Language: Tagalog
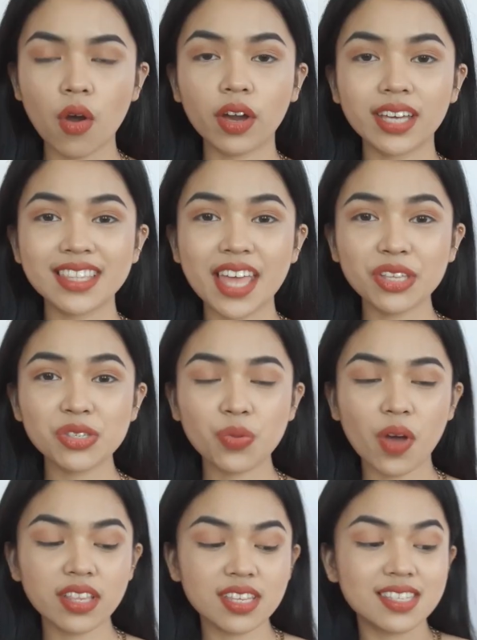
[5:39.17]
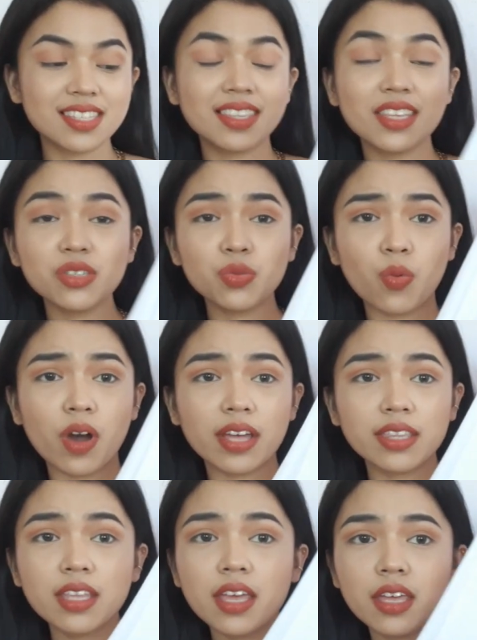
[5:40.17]
Okay, next one is this
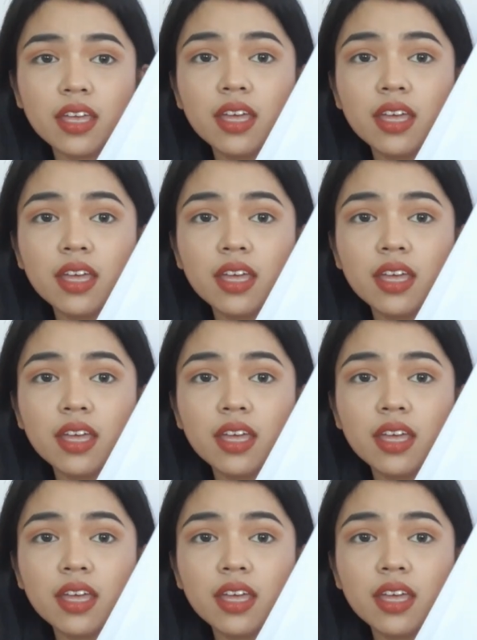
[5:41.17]
one.